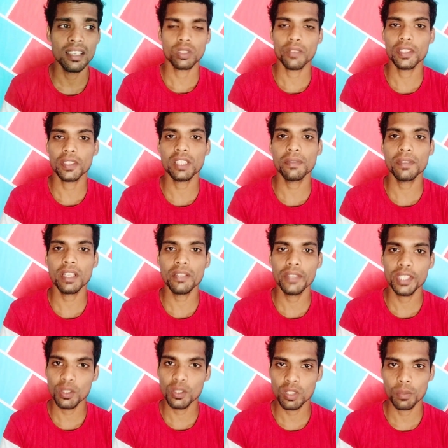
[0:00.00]
ஸோ ஃபஸ்ட் ஆஃப் ஆல்
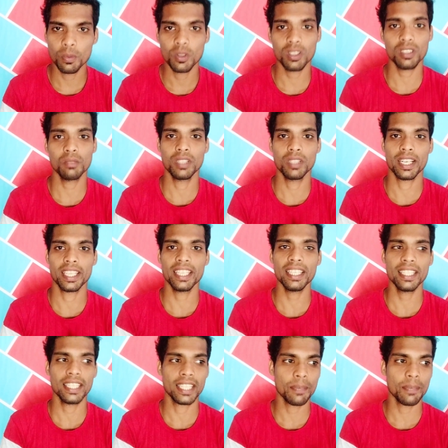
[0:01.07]
வீடியோக்குள்ளே போகிறதுக்கு முன்னாடி